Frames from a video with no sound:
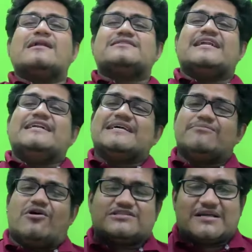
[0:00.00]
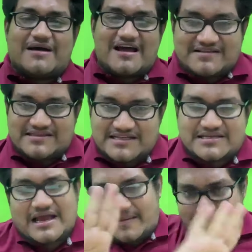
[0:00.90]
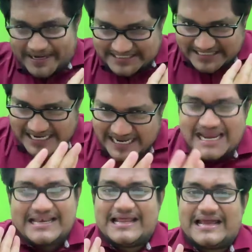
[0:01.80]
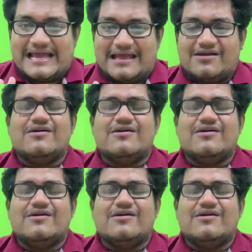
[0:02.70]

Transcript: ரிசல்ட் மோசமாக வந்துருச்சா பிரச்சனையே இல்லைங்க